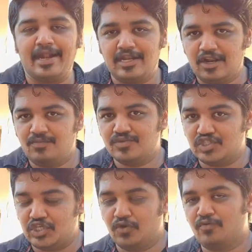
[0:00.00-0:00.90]
ஏர்டெல்லும்
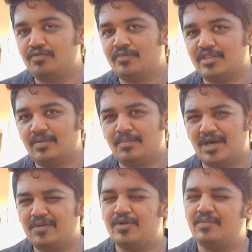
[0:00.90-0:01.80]
ஜியோவும் வந்து
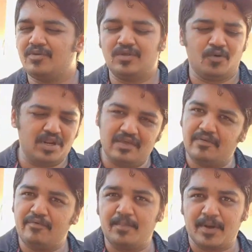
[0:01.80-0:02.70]
மறுபடியும் வந்து ஒரு
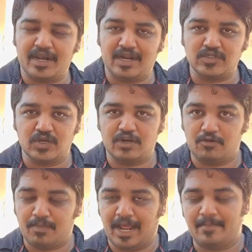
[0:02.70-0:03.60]
கிவ்அவே பண்ணலான்னு
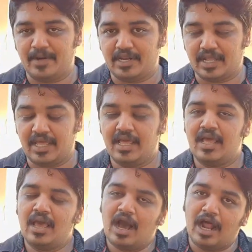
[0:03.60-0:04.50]
சொல்லிட்டு ஒரு பிளான் பண்ணியிருக்கேன்
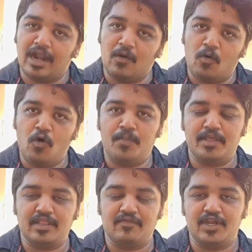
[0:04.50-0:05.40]
அதனால் ஹோப்
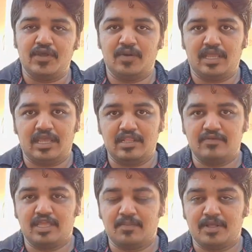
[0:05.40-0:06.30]
இந்த வீடியோ நீங்கள்
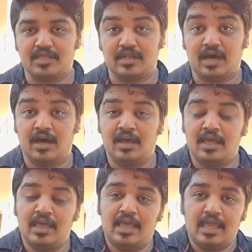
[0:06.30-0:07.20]
இது வரைக்கும் பார்த்தீங்கன்னா
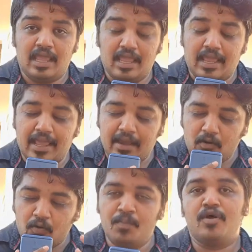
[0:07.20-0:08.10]

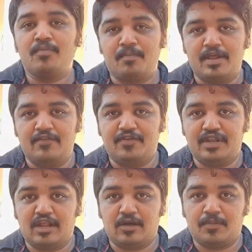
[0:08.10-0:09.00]
ரொம்ப ரொம்ப
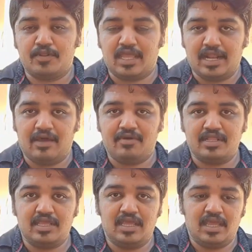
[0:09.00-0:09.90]
பெனிஃபிட்டாக இருக்க போகுது ஏன்னா
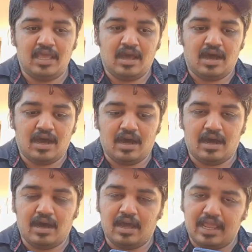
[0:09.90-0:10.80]
வந்து
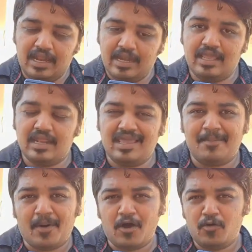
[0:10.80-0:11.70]
இன்றைக்கி
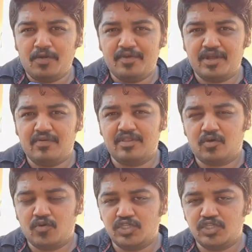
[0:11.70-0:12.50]
நீங்கள் பார்க்கக்கூடிய வீடியோவில் வந்து